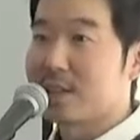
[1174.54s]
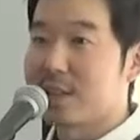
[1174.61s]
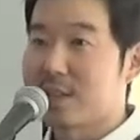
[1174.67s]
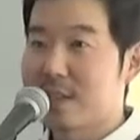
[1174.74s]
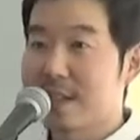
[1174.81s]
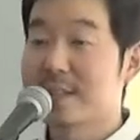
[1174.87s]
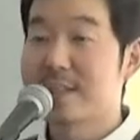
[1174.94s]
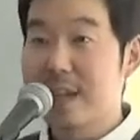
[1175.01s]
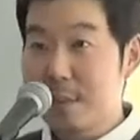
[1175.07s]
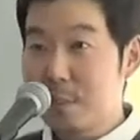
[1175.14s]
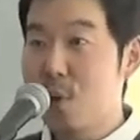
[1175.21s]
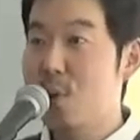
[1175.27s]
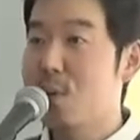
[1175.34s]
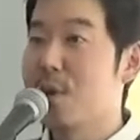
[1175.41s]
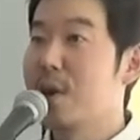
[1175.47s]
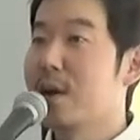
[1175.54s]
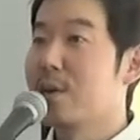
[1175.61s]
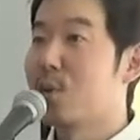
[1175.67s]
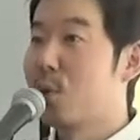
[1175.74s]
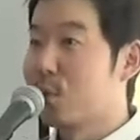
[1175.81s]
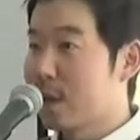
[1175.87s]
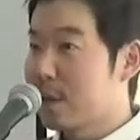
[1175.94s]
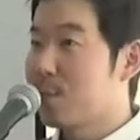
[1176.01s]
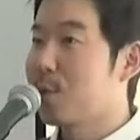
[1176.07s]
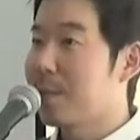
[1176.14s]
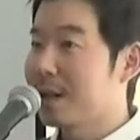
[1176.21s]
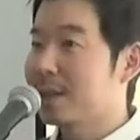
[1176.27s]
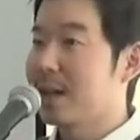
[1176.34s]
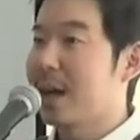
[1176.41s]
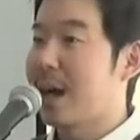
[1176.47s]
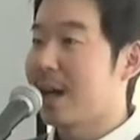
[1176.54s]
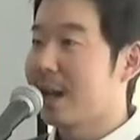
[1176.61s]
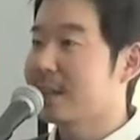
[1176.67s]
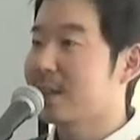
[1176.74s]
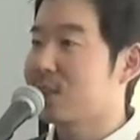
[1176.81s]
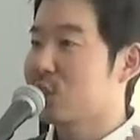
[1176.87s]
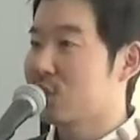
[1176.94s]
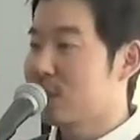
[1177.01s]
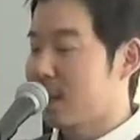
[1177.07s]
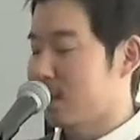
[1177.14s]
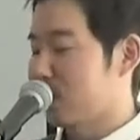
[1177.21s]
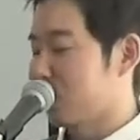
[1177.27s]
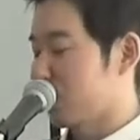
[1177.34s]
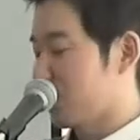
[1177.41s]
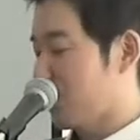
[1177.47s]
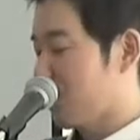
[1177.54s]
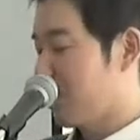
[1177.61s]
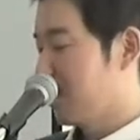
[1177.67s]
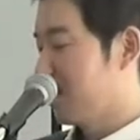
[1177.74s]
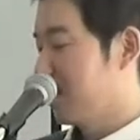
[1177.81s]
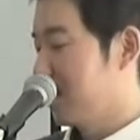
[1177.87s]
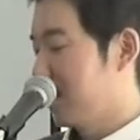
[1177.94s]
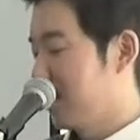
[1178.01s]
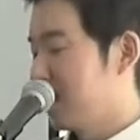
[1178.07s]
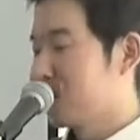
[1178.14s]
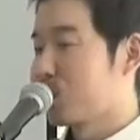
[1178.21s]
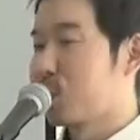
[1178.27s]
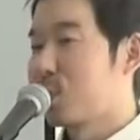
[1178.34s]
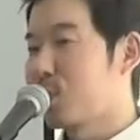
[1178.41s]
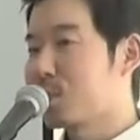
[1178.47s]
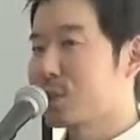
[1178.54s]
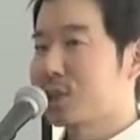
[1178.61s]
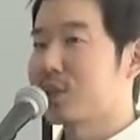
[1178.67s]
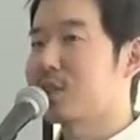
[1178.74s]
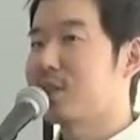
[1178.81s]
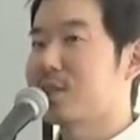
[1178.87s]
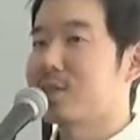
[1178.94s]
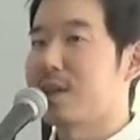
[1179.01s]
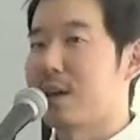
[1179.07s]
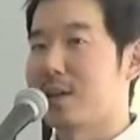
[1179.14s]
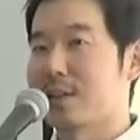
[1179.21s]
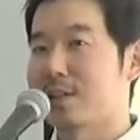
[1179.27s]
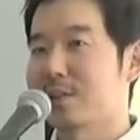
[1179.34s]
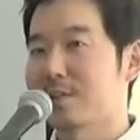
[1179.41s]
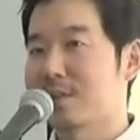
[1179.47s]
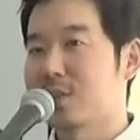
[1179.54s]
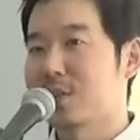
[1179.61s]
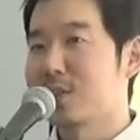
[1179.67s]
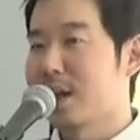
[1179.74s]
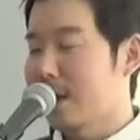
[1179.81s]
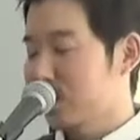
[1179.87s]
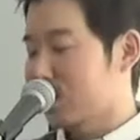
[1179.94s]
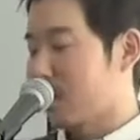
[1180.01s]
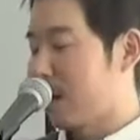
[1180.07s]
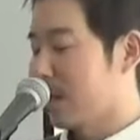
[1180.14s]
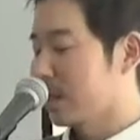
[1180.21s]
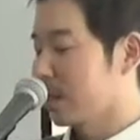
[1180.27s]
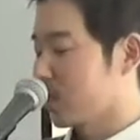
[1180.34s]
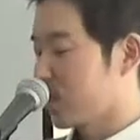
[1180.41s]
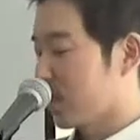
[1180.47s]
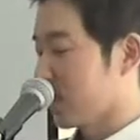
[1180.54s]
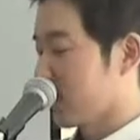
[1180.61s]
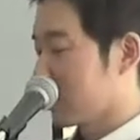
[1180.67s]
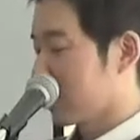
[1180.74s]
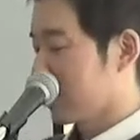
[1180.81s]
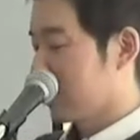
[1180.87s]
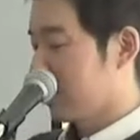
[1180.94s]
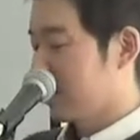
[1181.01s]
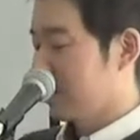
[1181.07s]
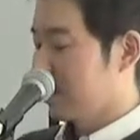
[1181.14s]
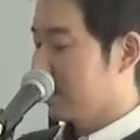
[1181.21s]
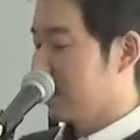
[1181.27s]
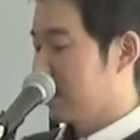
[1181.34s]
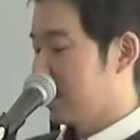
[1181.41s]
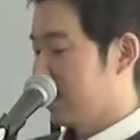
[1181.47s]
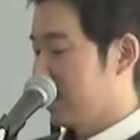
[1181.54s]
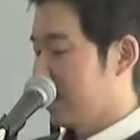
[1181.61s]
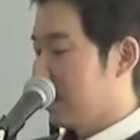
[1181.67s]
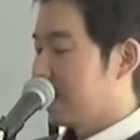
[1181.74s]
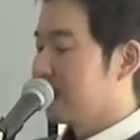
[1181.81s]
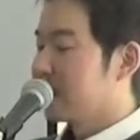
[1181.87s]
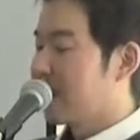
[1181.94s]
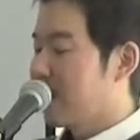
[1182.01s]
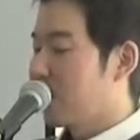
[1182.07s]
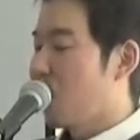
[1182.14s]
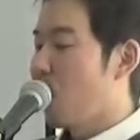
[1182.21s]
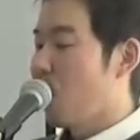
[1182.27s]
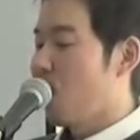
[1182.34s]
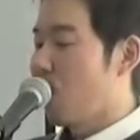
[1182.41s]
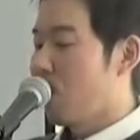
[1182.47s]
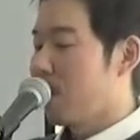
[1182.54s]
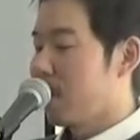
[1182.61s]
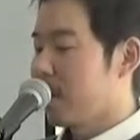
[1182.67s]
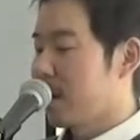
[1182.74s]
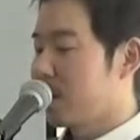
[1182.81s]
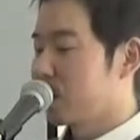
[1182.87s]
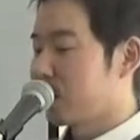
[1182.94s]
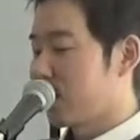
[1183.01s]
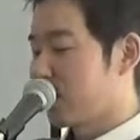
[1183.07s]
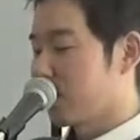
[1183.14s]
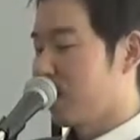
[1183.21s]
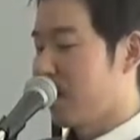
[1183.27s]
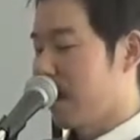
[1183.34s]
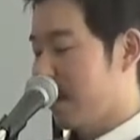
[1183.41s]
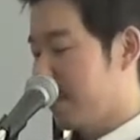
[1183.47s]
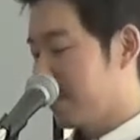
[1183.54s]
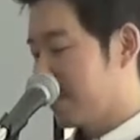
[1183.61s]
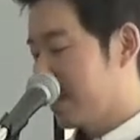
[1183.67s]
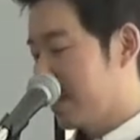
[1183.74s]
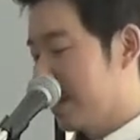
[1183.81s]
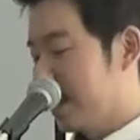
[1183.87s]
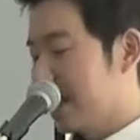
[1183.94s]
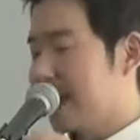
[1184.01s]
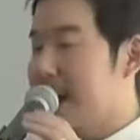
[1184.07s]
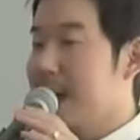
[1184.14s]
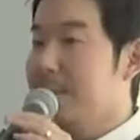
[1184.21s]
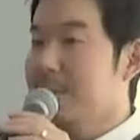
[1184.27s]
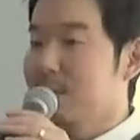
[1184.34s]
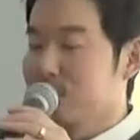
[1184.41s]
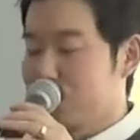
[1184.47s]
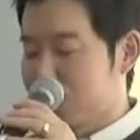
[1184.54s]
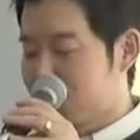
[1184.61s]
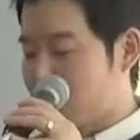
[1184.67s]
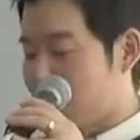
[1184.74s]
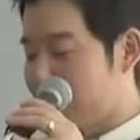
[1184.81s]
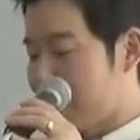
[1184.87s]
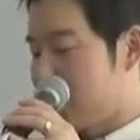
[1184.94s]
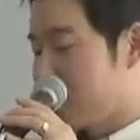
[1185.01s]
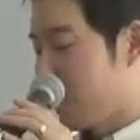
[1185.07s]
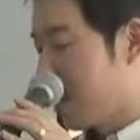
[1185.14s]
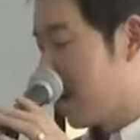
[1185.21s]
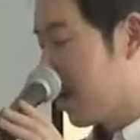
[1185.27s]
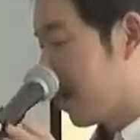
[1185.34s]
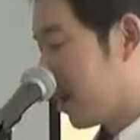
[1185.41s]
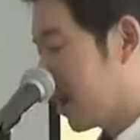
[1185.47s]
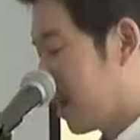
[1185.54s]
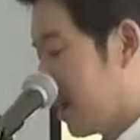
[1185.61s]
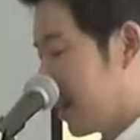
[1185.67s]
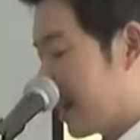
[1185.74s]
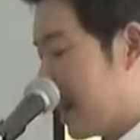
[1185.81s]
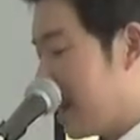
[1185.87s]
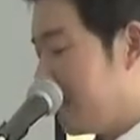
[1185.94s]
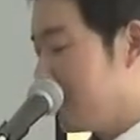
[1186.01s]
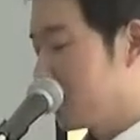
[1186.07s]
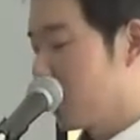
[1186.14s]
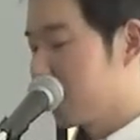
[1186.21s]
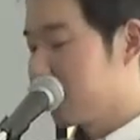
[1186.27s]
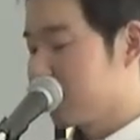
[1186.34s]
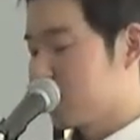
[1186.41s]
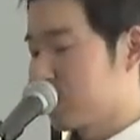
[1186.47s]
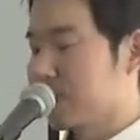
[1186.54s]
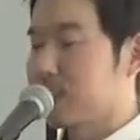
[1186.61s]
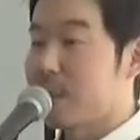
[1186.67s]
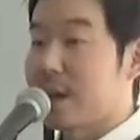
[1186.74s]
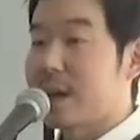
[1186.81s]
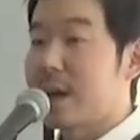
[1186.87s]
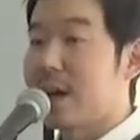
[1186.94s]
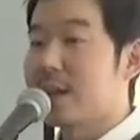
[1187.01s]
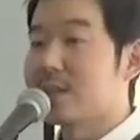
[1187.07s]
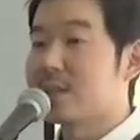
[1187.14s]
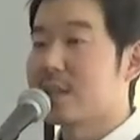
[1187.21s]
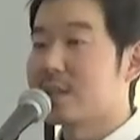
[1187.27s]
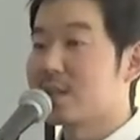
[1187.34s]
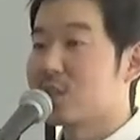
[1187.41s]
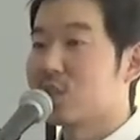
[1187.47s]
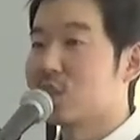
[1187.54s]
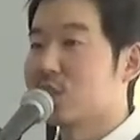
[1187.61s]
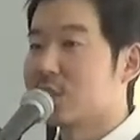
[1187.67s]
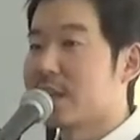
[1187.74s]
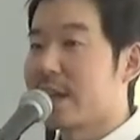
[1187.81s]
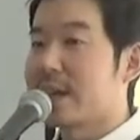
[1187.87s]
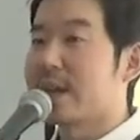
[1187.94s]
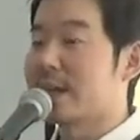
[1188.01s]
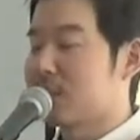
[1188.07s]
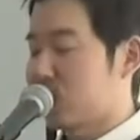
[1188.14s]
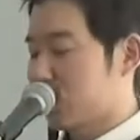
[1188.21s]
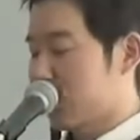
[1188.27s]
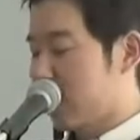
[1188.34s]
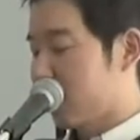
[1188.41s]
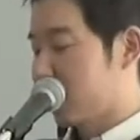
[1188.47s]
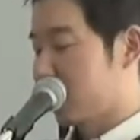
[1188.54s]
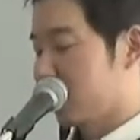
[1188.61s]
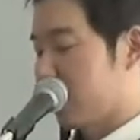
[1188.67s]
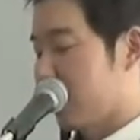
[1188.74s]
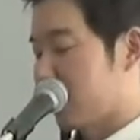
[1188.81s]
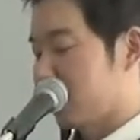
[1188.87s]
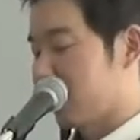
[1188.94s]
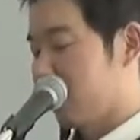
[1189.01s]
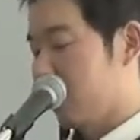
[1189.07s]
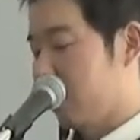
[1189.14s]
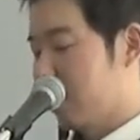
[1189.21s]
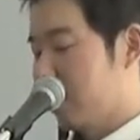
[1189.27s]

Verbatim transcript: いですか。でもこれもまたあなた次第ですと。それを聞き入れるか聞聞き流すかあなた次第です。でも彼女が言うには、神の助言は、神の導きは完全に次元が違うことであると、